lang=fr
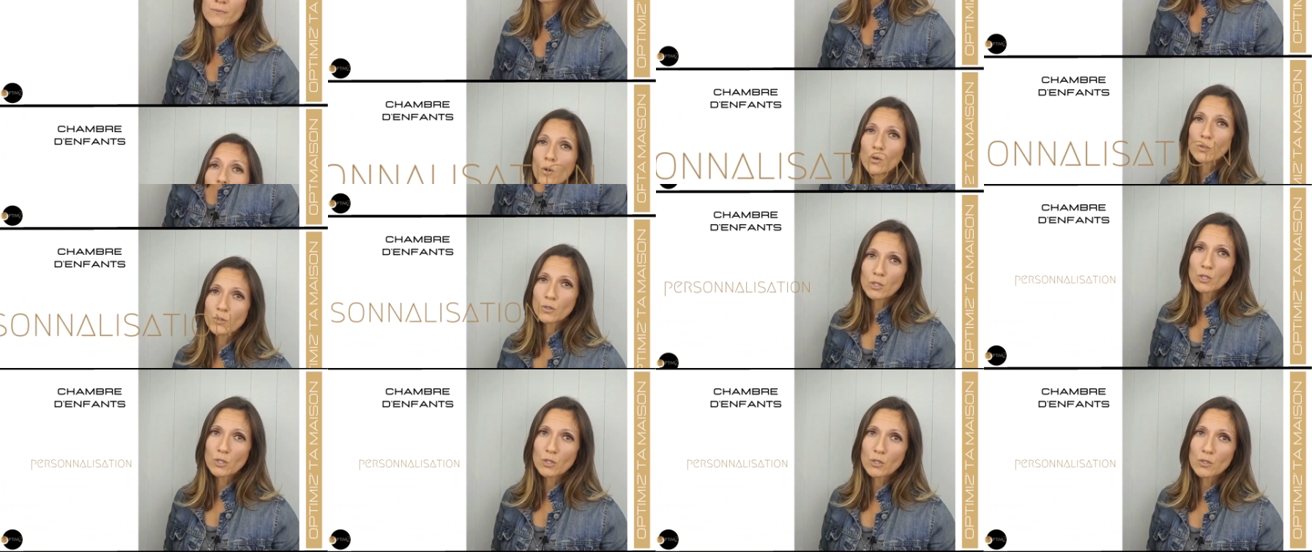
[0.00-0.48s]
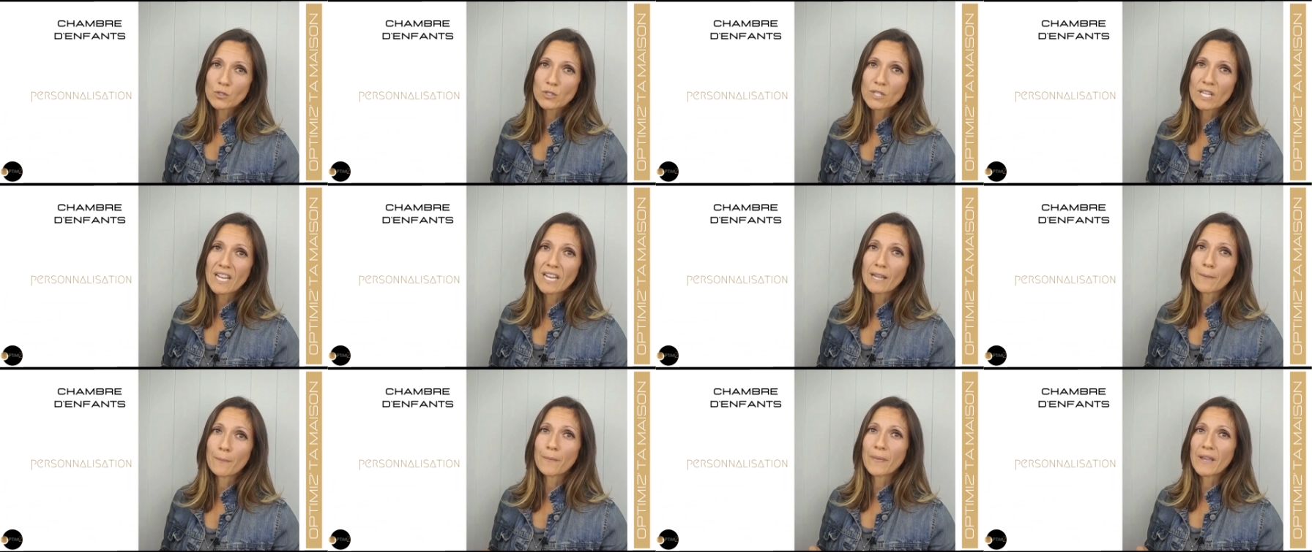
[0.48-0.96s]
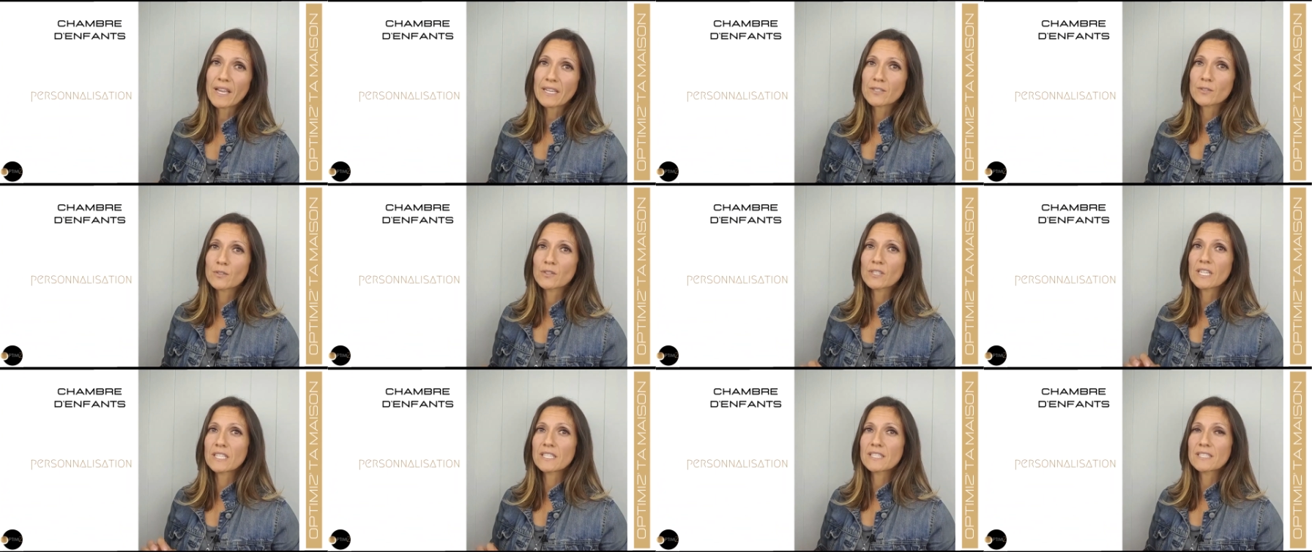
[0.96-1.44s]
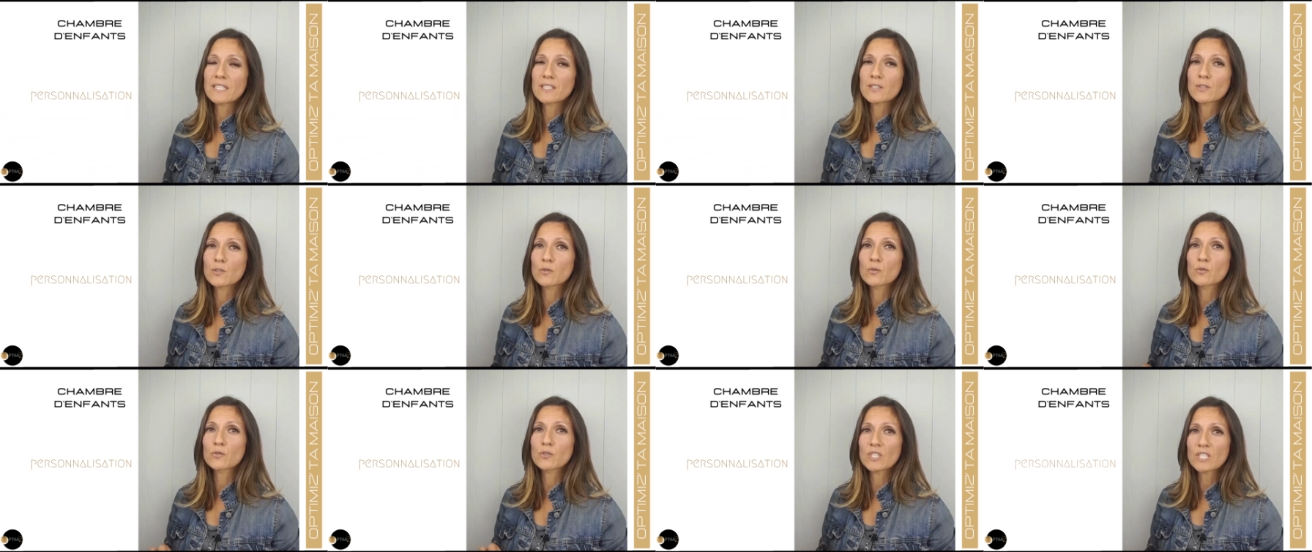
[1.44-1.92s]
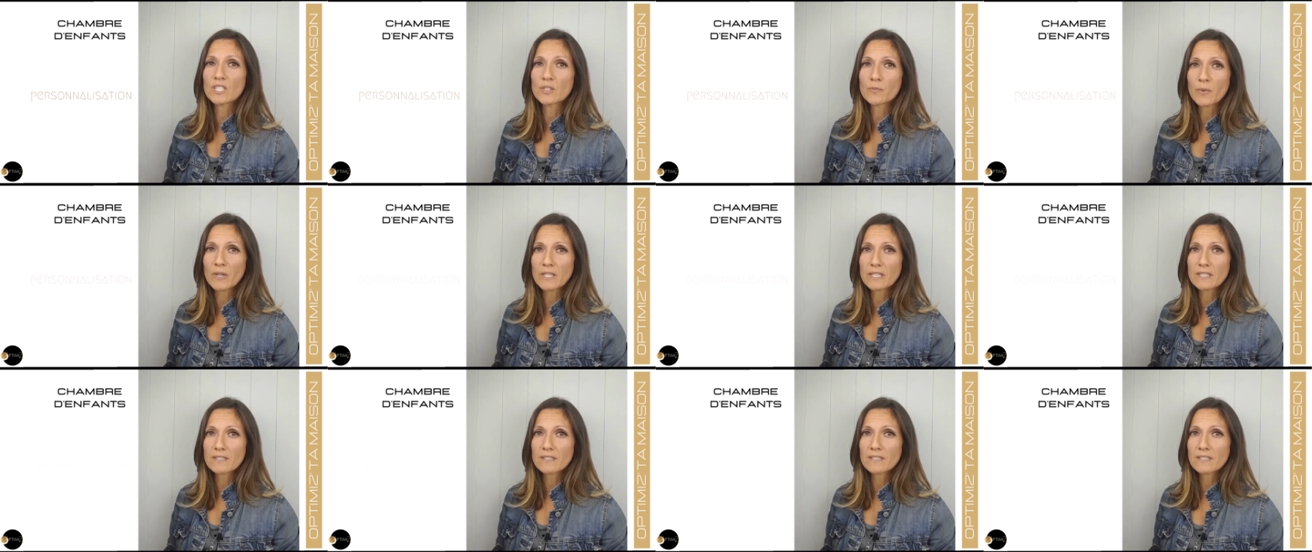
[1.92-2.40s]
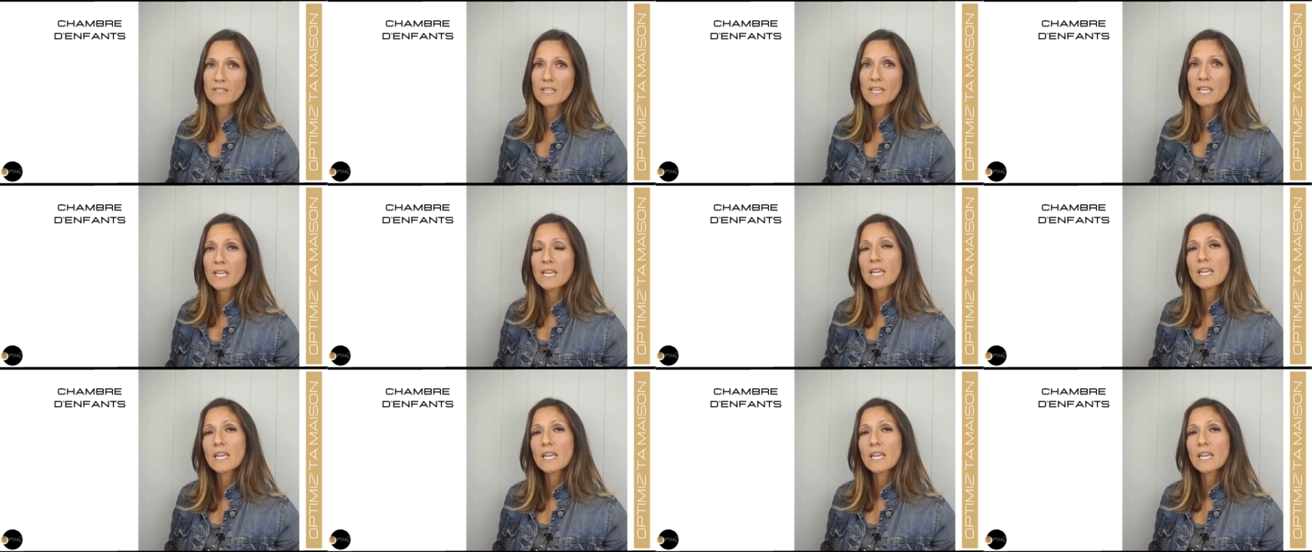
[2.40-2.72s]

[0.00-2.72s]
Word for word: Autre chose, la personnalisation de l'espace.